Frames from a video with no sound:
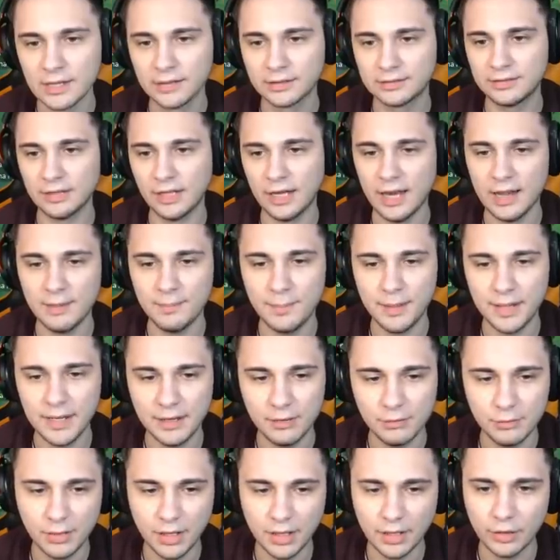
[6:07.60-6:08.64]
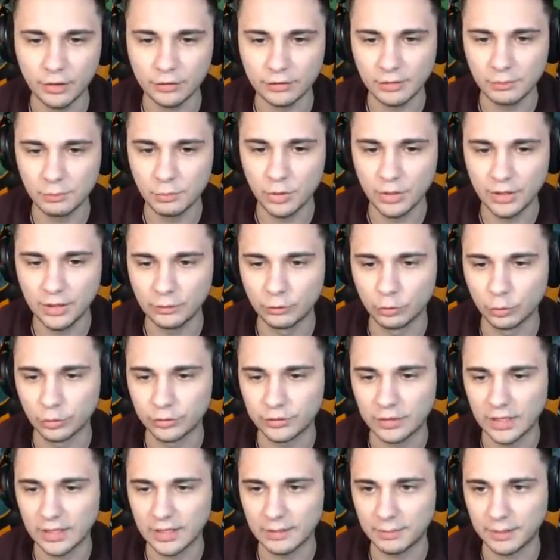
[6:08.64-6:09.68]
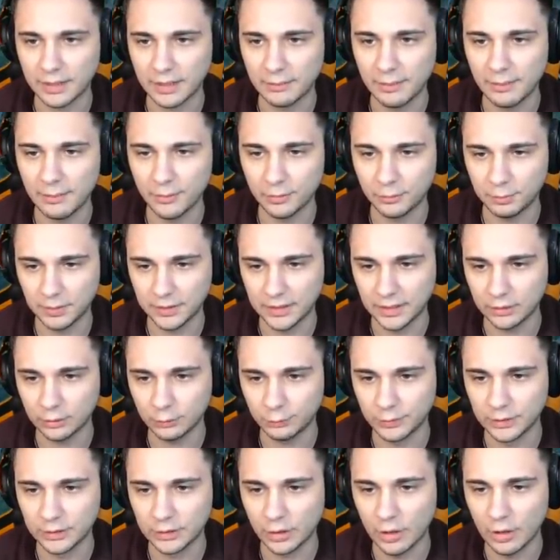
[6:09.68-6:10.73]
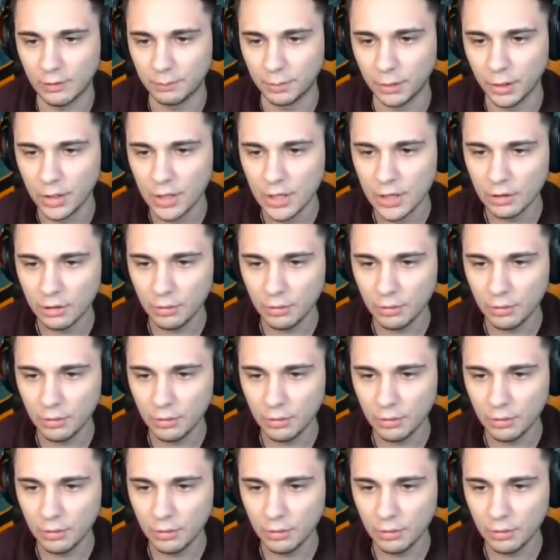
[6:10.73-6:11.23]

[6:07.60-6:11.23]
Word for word: Sarebbe una cosa buona e giusta anche perché abbiamo aspettato fin troppo